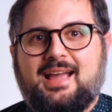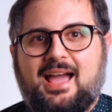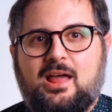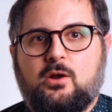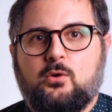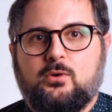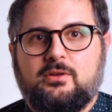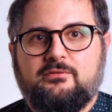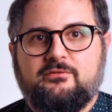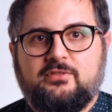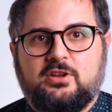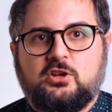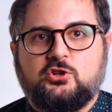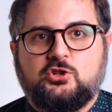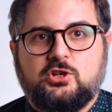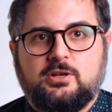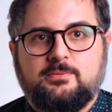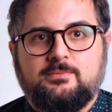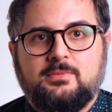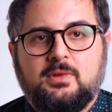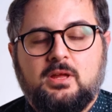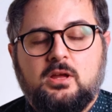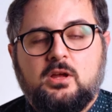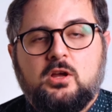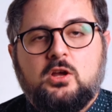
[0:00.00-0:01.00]
Canon
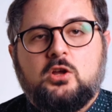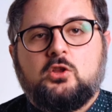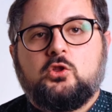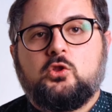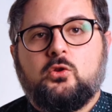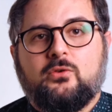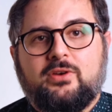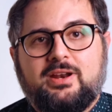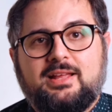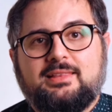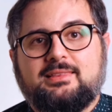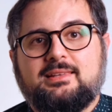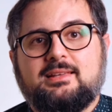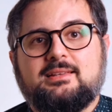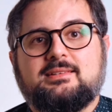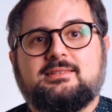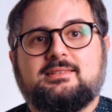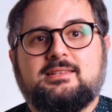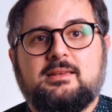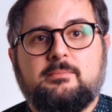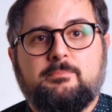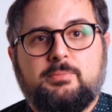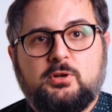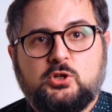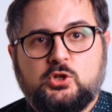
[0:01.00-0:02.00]
invece, dovrete
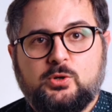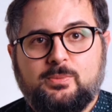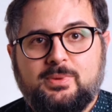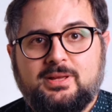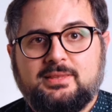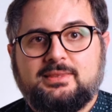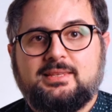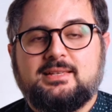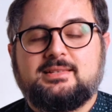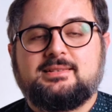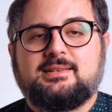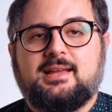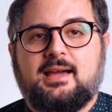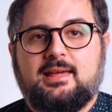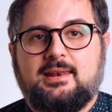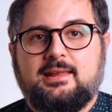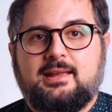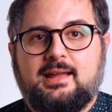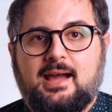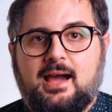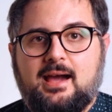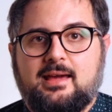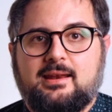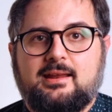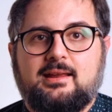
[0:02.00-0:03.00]
semplicemente
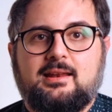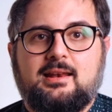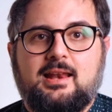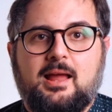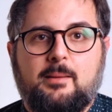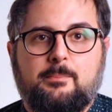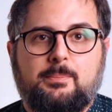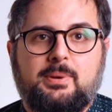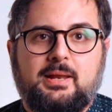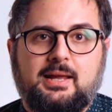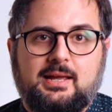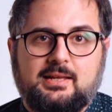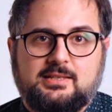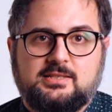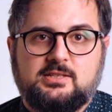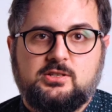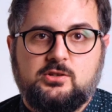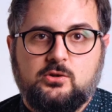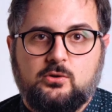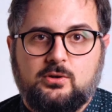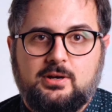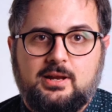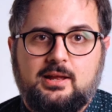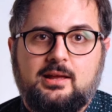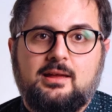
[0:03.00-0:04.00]
scaricare
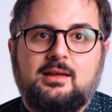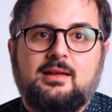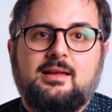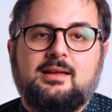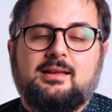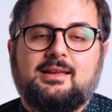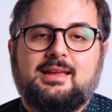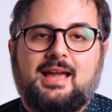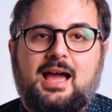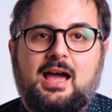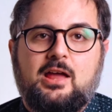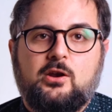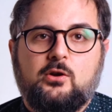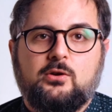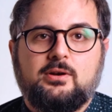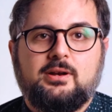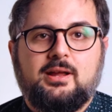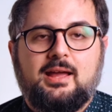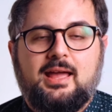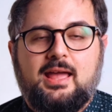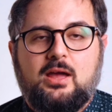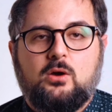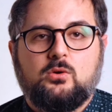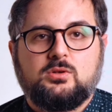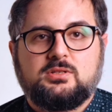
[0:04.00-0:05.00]
l'applicazione Canon
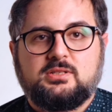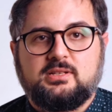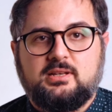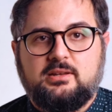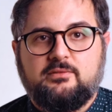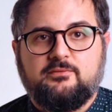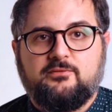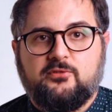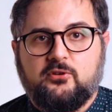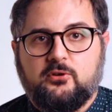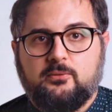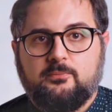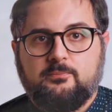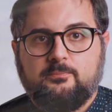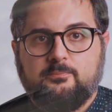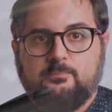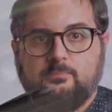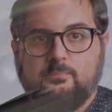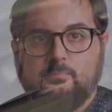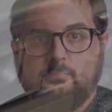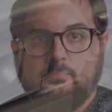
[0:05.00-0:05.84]
EOS Info.